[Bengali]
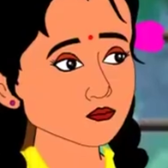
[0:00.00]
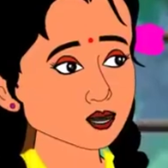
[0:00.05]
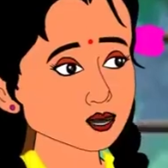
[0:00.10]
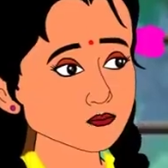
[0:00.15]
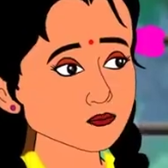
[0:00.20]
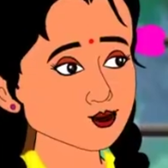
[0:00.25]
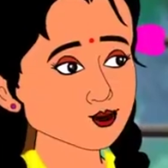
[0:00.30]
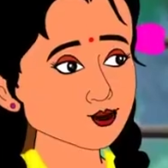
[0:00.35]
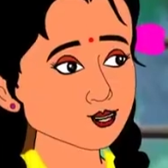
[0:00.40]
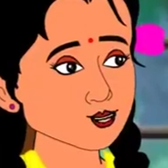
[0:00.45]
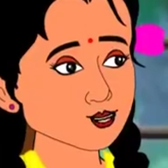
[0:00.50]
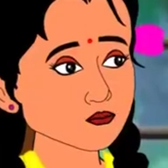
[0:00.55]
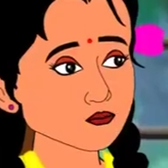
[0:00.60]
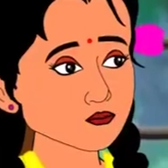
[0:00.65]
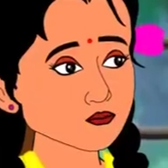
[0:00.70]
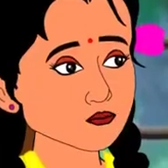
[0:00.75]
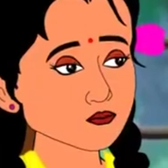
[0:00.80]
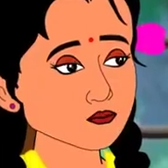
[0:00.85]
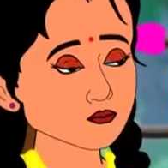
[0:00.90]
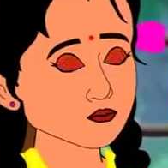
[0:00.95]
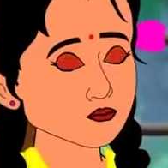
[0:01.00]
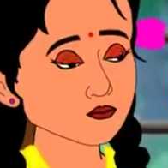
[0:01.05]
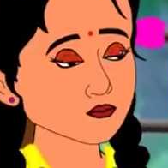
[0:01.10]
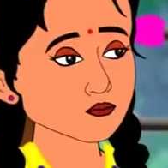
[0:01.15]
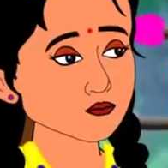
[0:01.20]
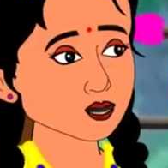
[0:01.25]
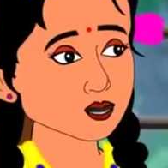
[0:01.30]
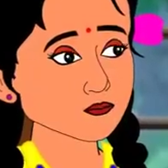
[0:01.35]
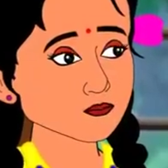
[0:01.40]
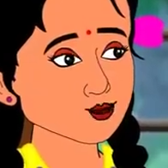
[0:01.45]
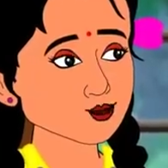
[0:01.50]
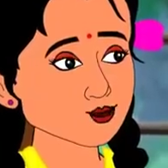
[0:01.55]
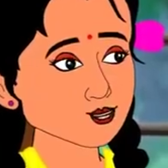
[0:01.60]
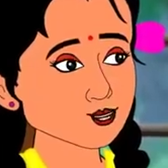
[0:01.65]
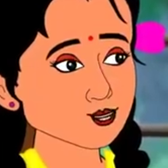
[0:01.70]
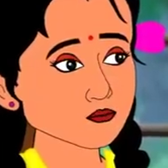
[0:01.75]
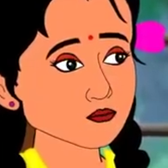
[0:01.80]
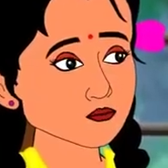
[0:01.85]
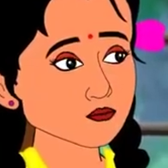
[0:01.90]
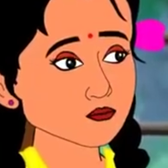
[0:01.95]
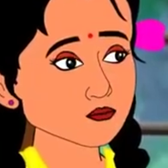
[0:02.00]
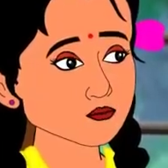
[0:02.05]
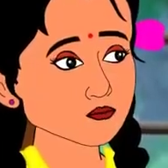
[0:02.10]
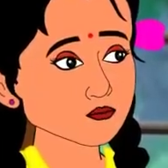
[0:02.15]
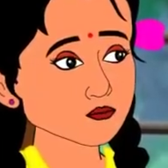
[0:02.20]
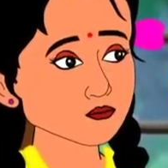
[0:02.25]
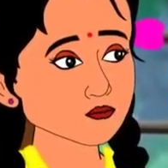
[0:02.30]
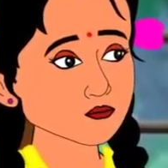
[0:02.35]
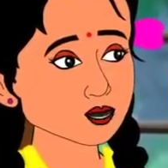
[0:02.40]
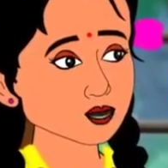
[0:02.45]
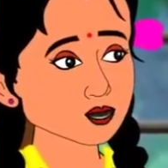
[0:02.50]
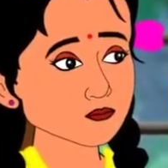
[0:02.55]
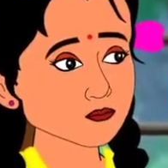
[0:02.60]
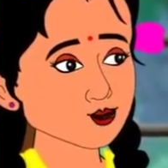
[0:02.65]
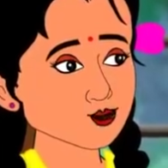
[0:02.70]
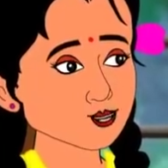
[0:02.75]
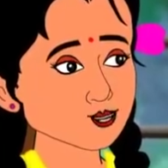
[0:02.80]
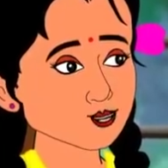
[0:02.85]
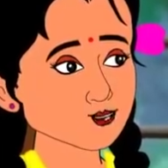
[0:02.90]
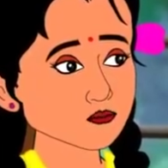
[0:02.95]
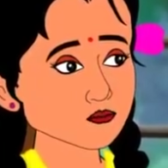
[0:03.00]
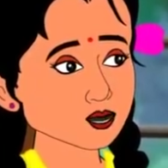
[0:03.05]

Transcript: সেই ভালো এখন এসো ভাত খাবে